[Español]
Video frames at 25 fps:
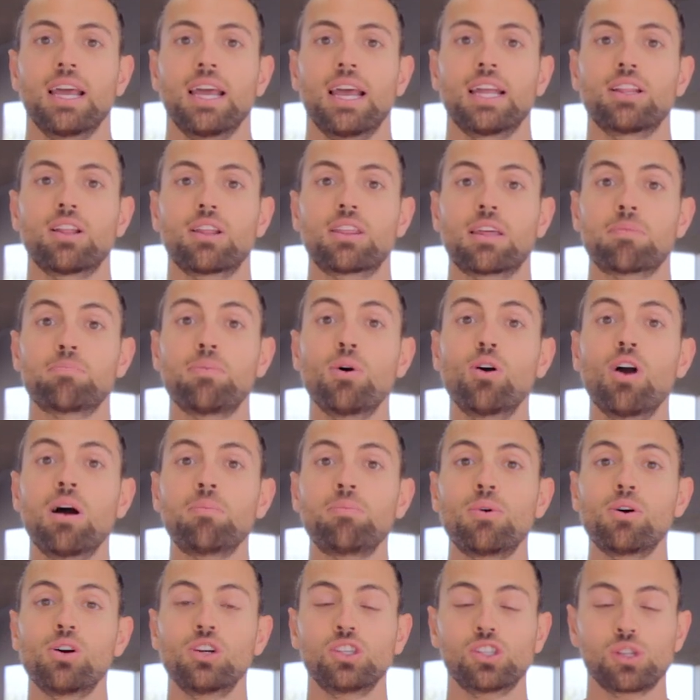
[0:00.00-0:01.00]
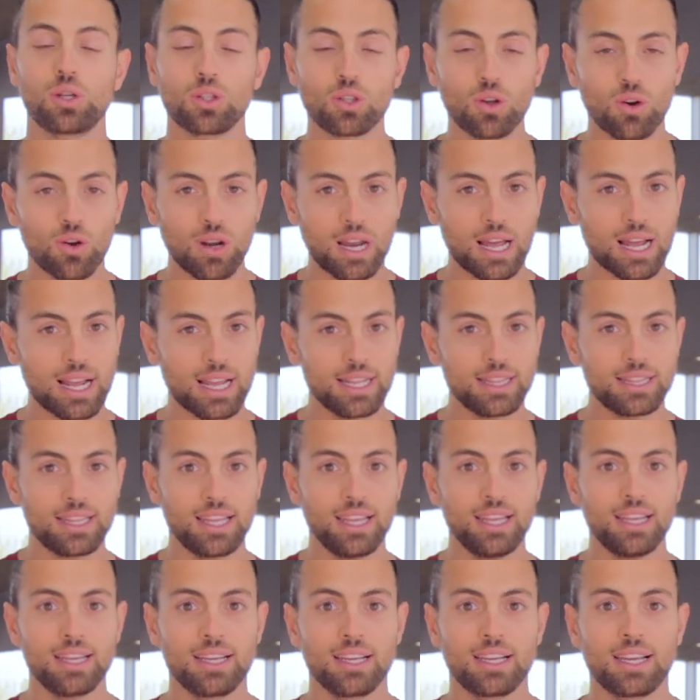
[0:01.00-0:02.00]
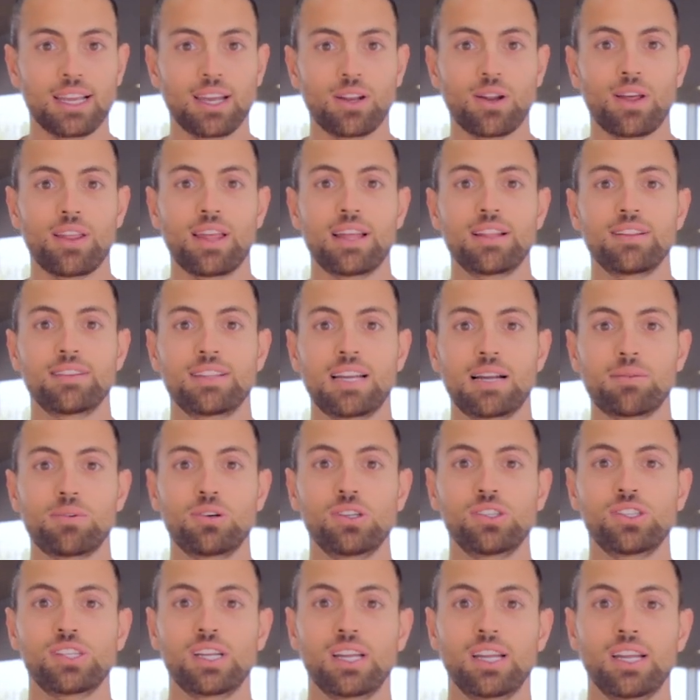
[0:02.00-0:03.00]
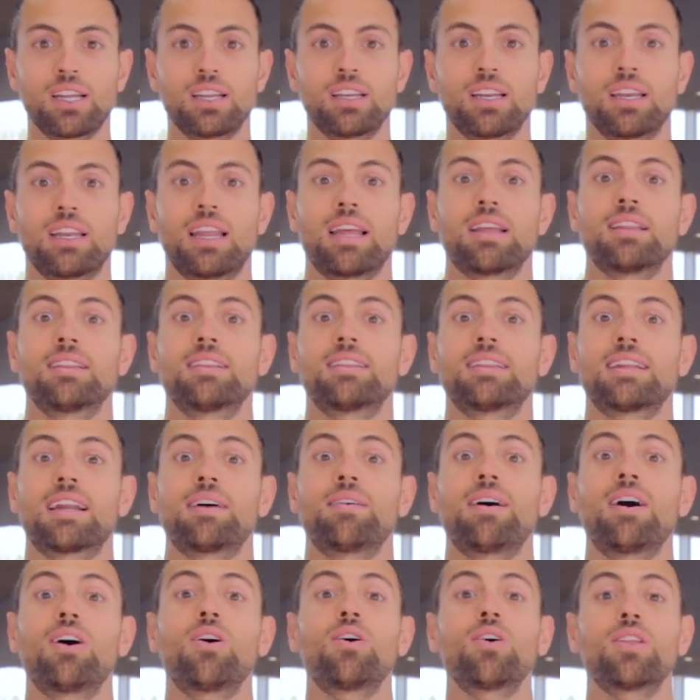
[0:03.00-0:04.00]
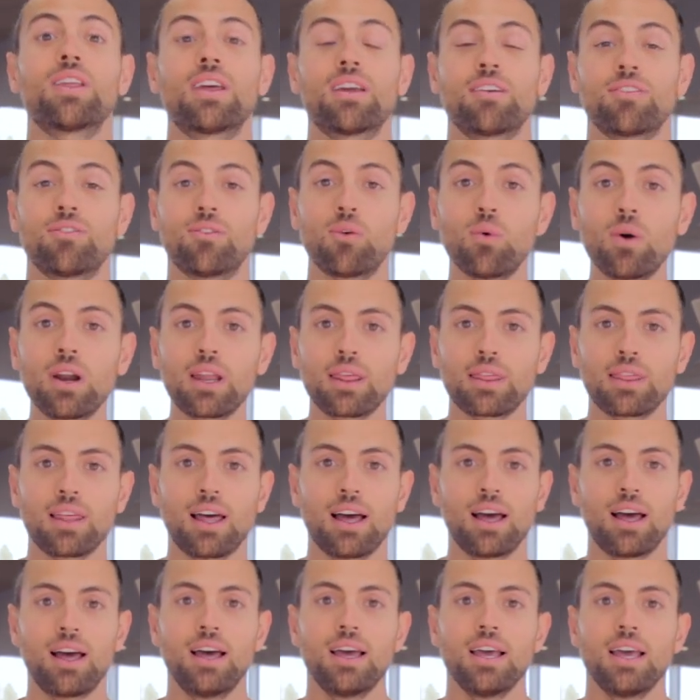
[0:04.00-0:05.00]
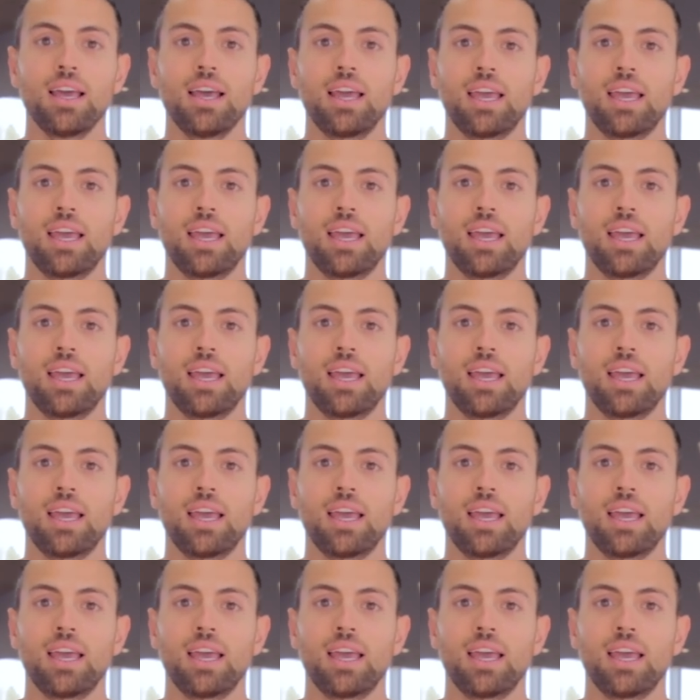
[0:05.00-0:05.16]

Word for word: Entonces, poco a poco, sobre todo la gente que nos adentramos en, trabajo de fuerza,